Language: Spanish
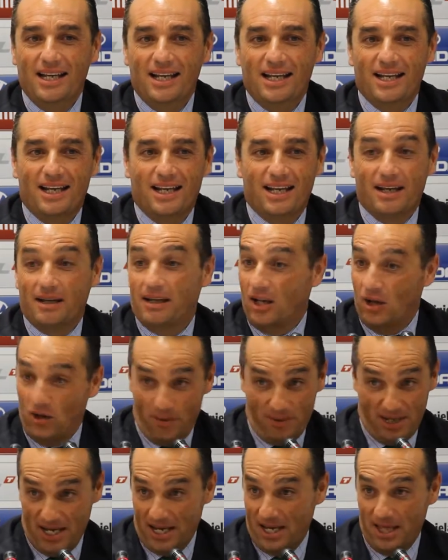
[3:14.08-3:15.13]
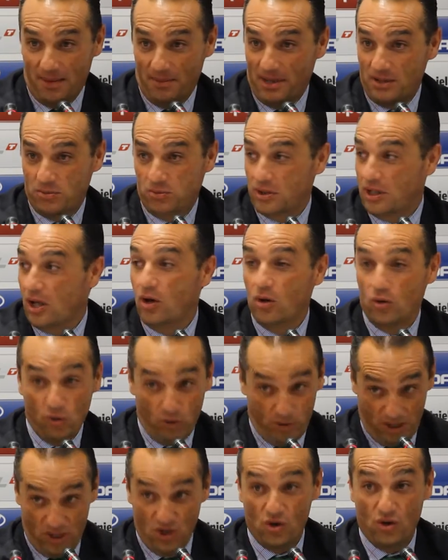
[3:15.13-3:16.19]
eh, que le había además buscado el club
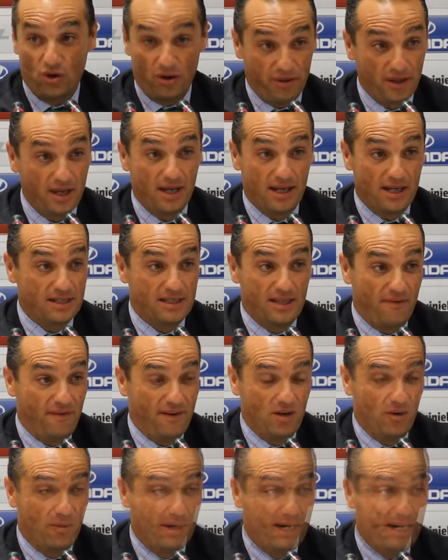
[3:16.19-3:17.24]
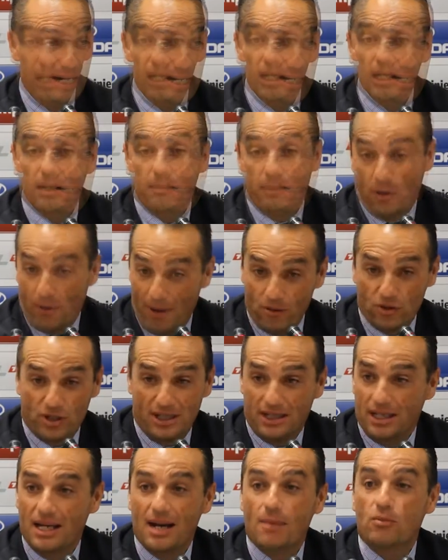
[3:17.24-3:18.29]
que yo conocía y está fenomenal. Pero vamos,
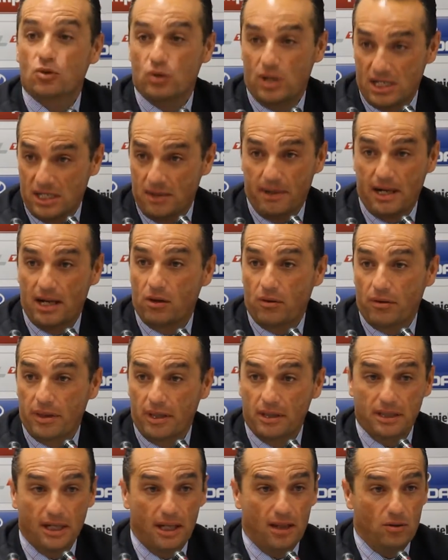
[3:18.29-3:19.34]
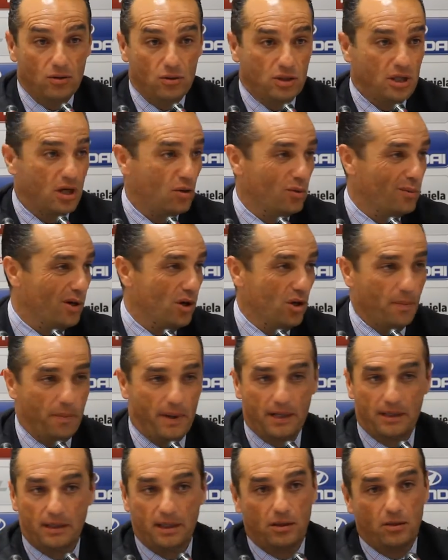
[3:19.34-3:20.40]
dividimos una semana concentrados, el número de
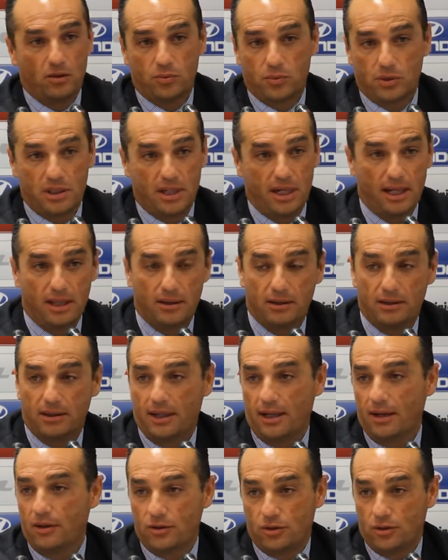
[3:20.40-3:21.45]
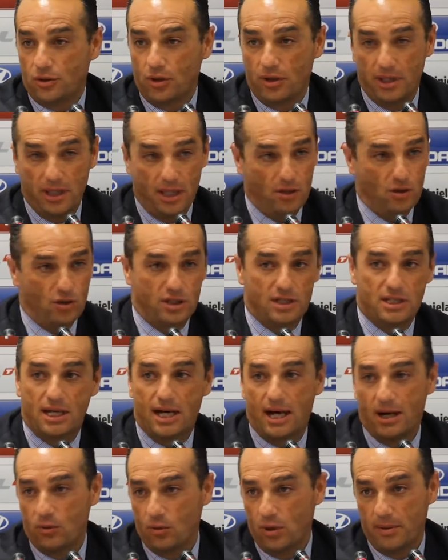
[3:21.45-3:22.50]
partidos pues será entre 8 y 10, no sé si
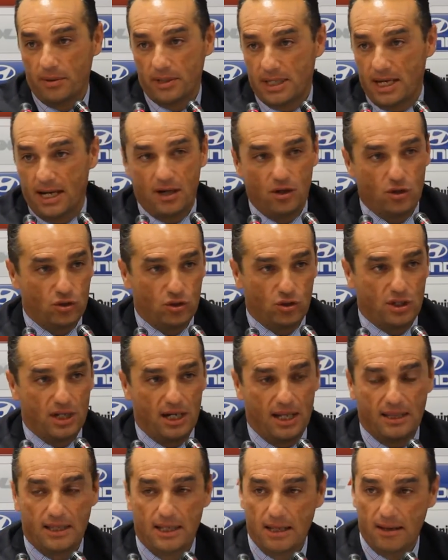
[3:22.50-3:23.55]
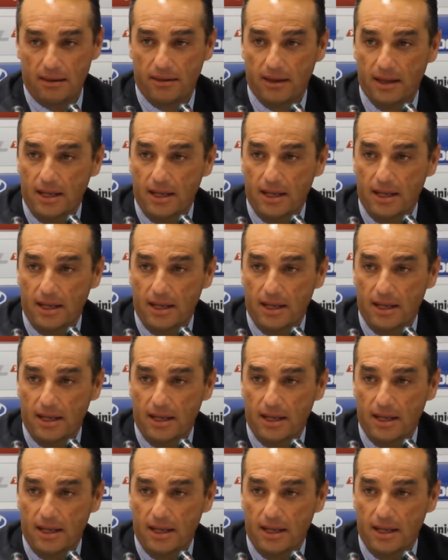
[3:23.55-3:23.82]
serán 9, serán 8, serán 10.